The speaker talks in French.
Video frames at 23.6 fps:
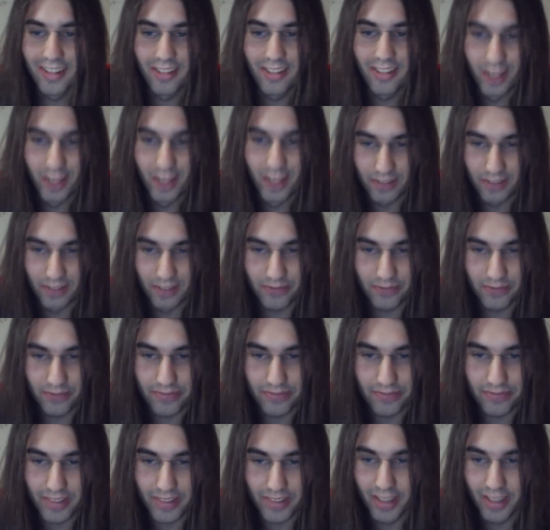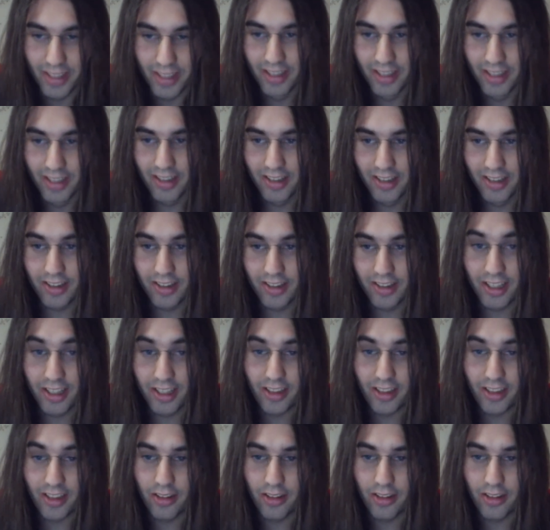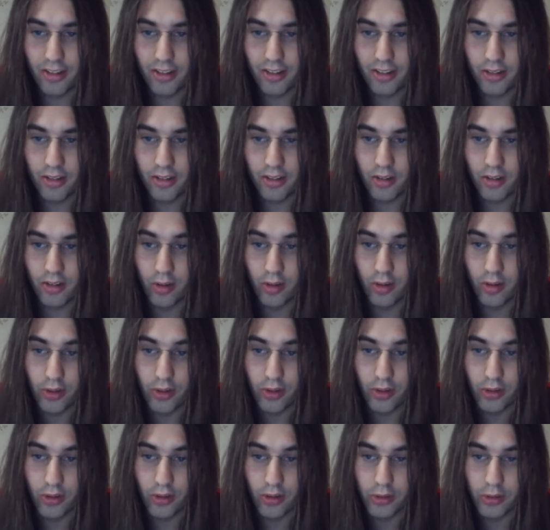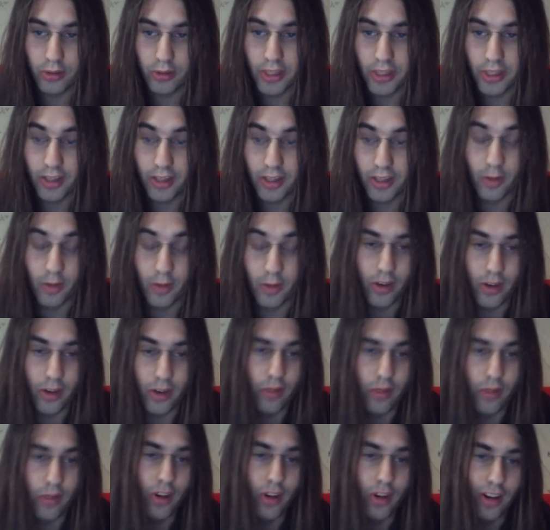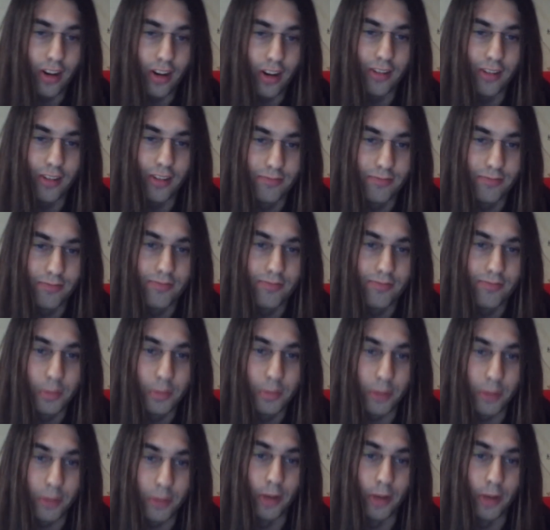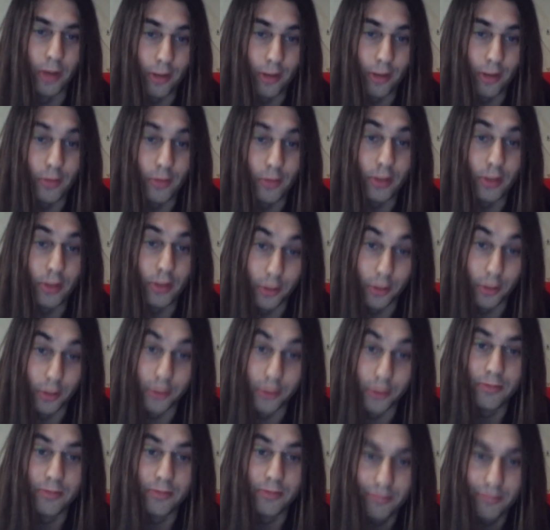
Donc voilà. Et euh, le 22 juillet, on va avoir, préparez-vous messieurs,